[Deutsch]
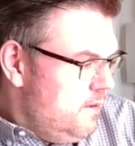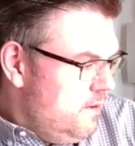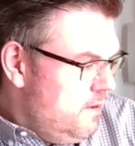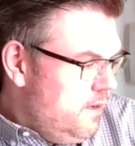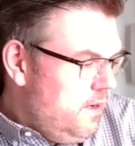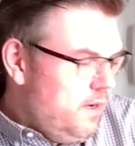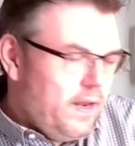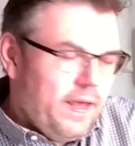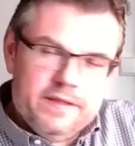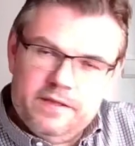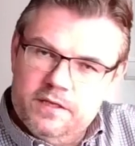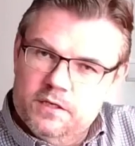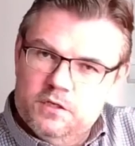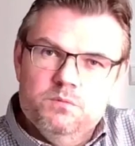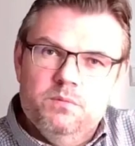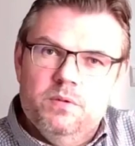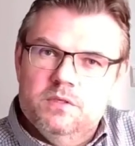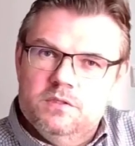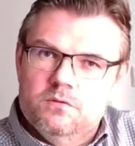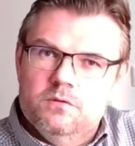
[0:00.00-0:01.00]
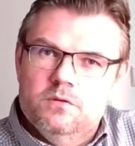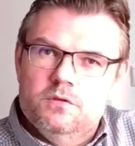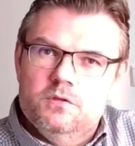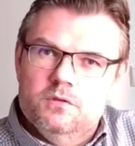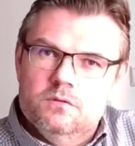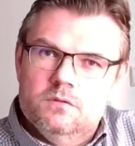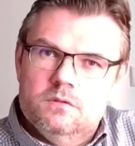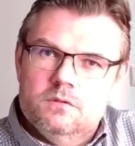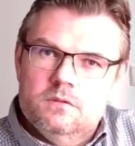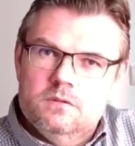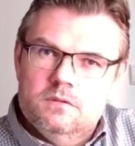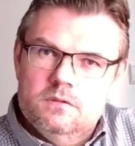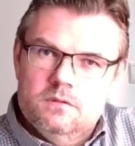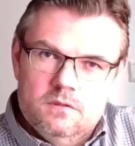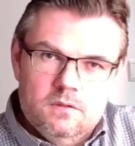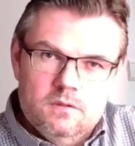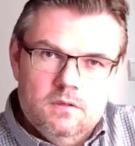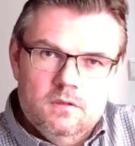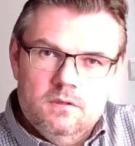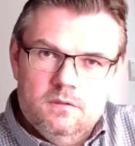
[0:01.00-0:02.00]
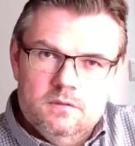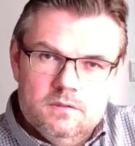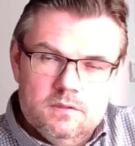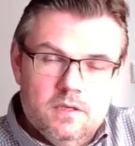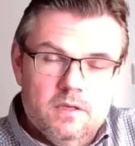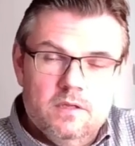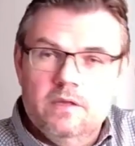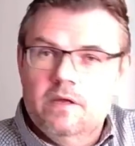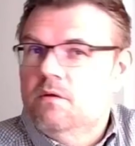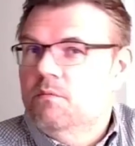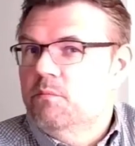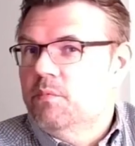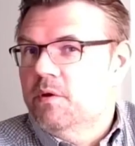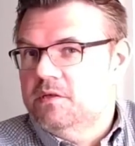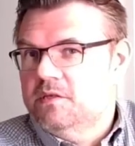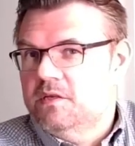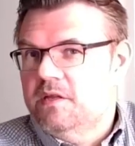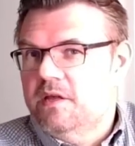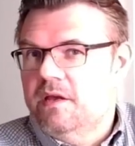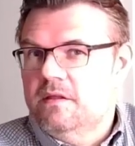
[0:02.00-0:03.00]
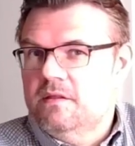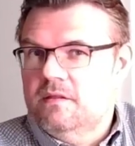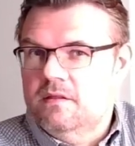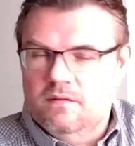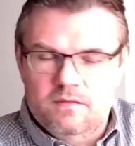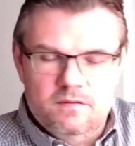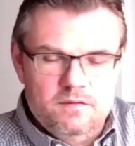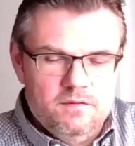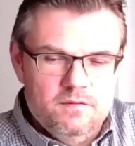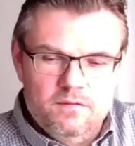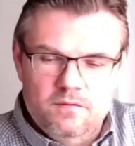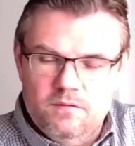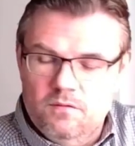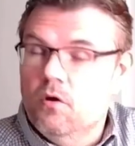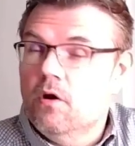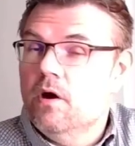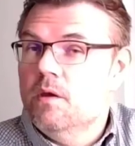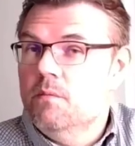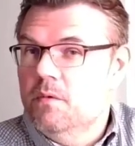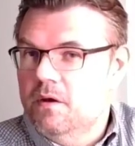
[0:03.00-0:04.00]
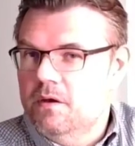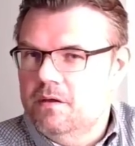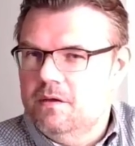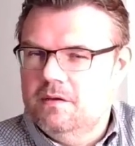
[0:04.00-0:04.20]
Elektrischen Personenschutz. Ja, es geht nicht um Präsidenten. Noch immer nicht.